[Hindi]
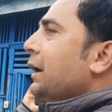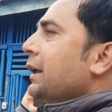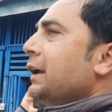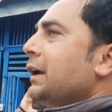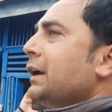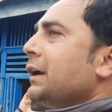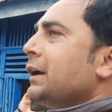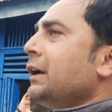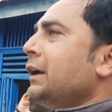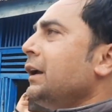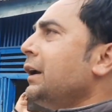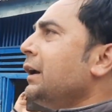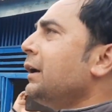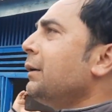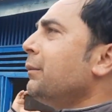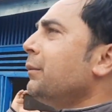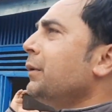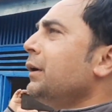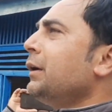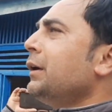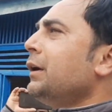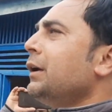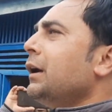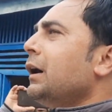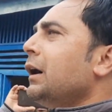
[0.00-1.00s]
क्यों आ रही हैं कि
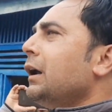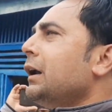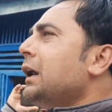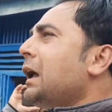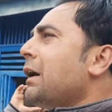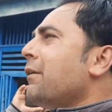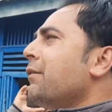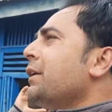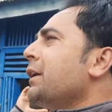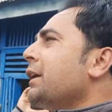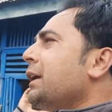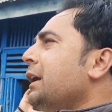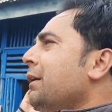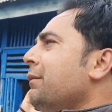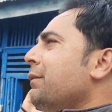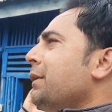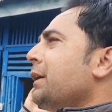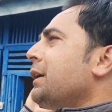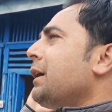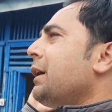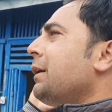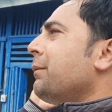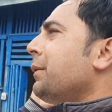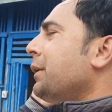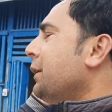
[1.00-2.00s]
11
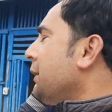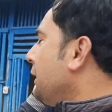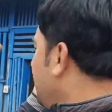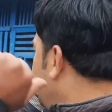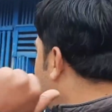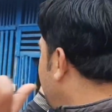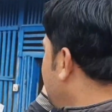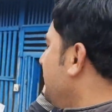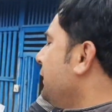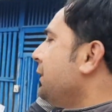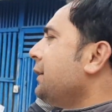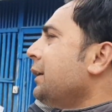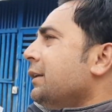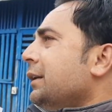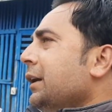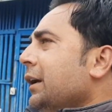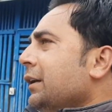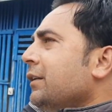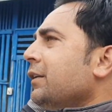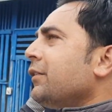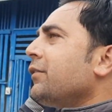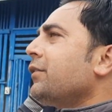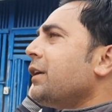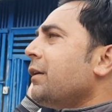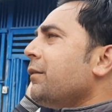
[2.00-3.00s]
के का बंदा
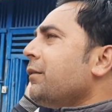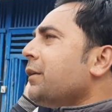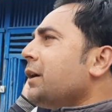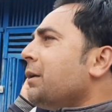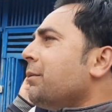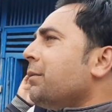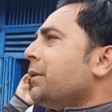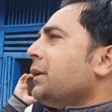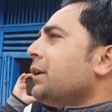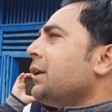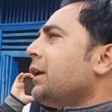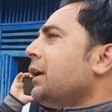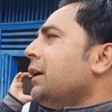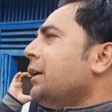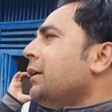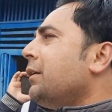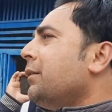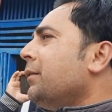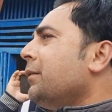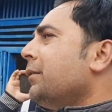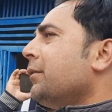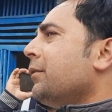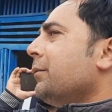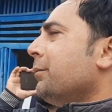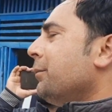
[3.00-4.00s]
या 33 के का
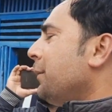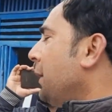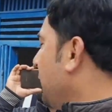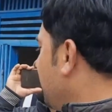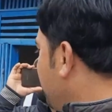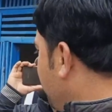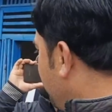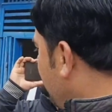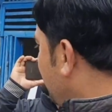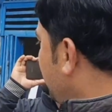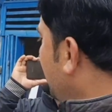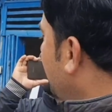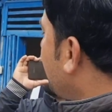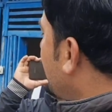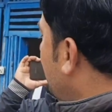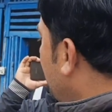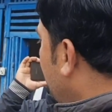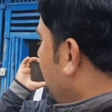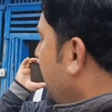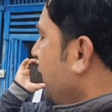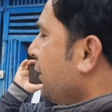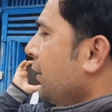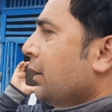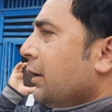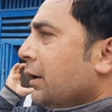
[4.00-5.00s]
बंदा मैंने
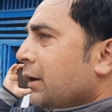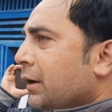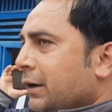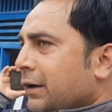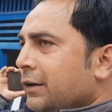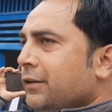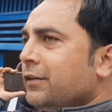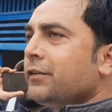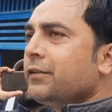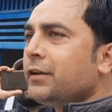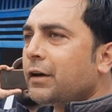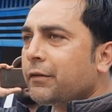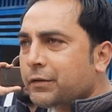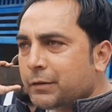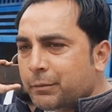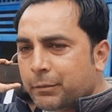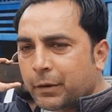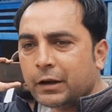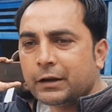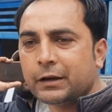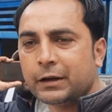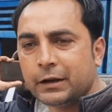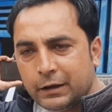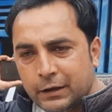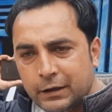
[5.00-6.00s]
पिछले दिनों एक डीसी
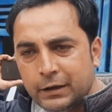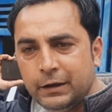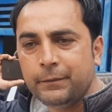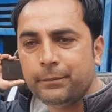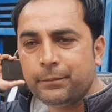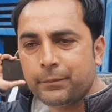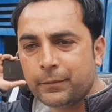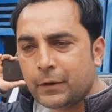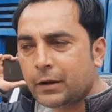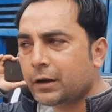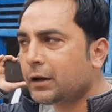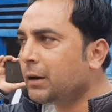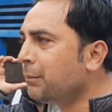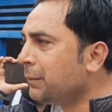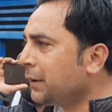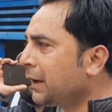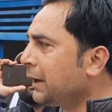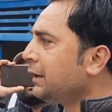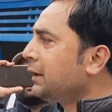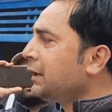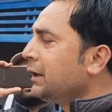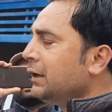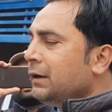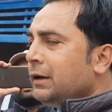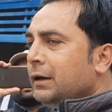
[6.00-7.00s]
साहब से बात की थी
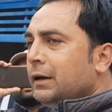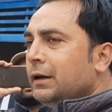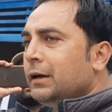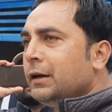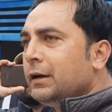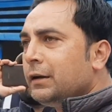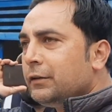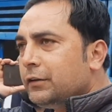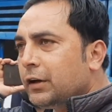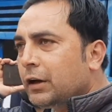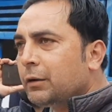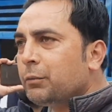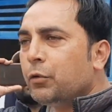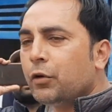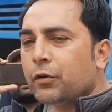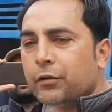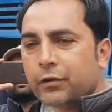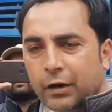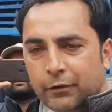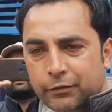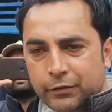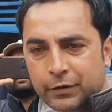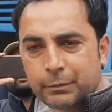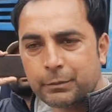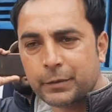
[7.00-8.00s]
कंप्लेन थी
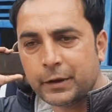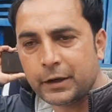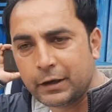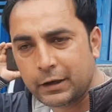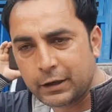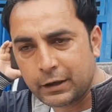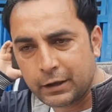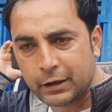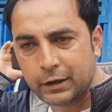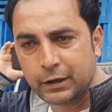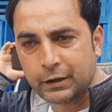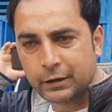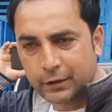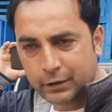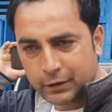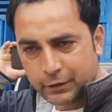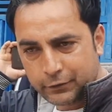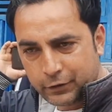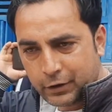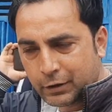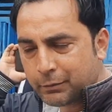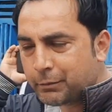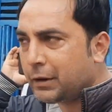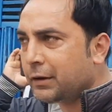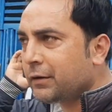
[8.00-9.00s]
जगमोहन साहब से पीडीडी
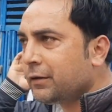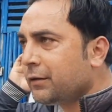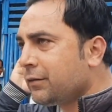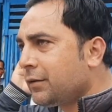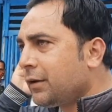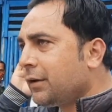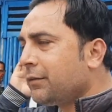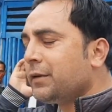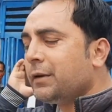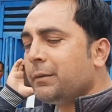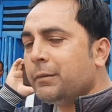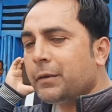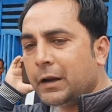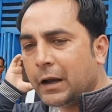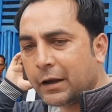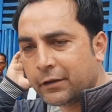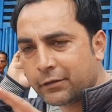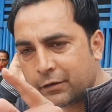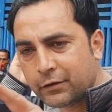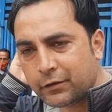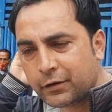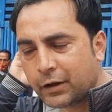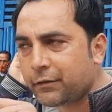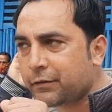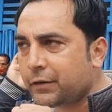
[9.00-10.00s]
चेयरमैन साहब से
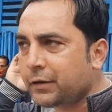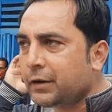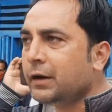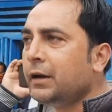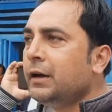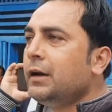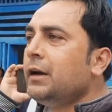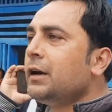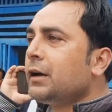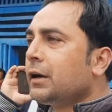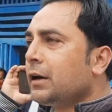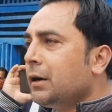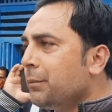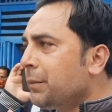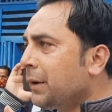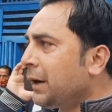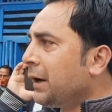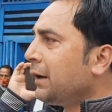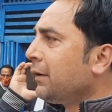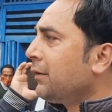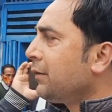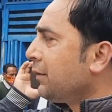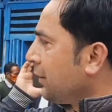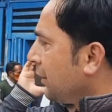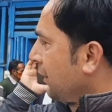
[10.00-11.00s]
मैंने एक्शन साहब से
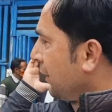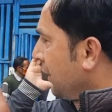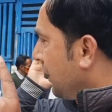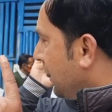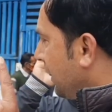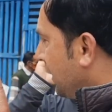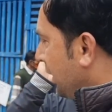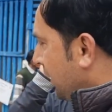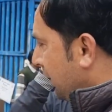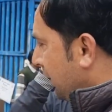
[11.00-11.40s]
कंप्लेन